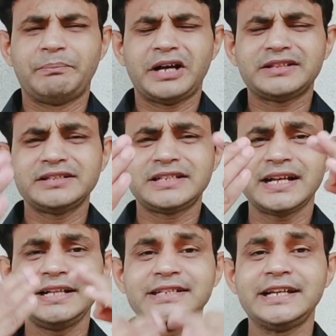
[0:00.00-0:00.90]

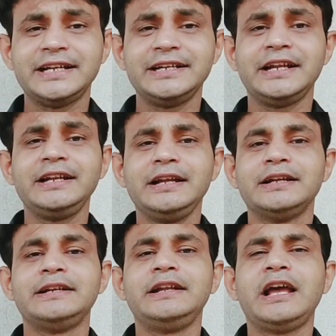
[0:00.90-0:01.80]
বাতাসটাকে টেনে নিলেন
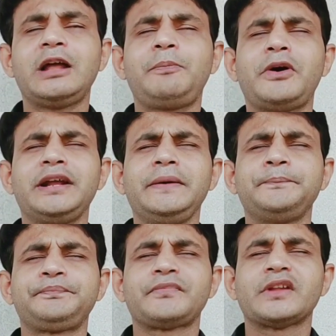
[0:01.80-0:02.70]
নেয়ার পরে
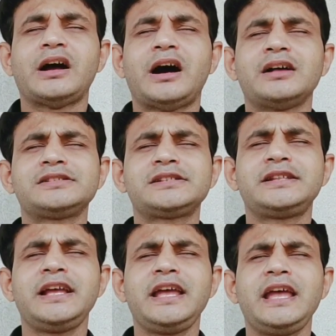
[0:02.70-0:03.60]

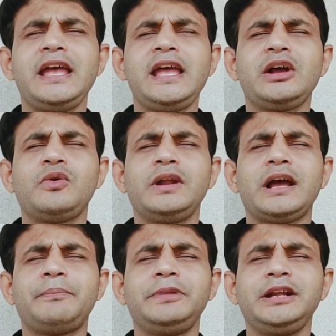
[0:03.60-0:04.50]
আস্তে করে
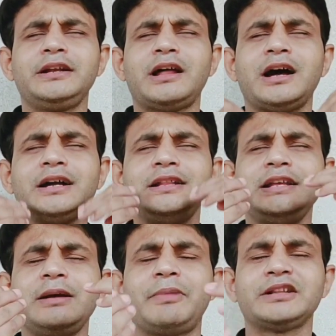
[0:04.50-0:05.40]
আপনি নাক
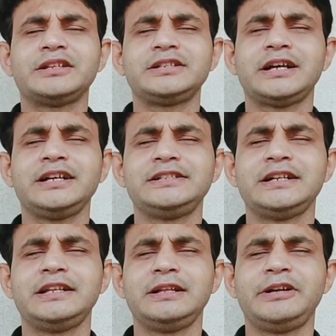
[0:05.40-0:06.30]
দিয়ে বাতাসটাকে
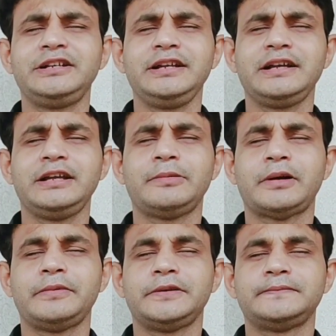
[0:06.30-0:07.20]
ছেড়ে দেবেন ঠিক
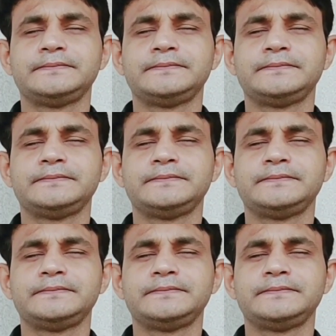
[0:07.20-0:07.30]
এইভাবে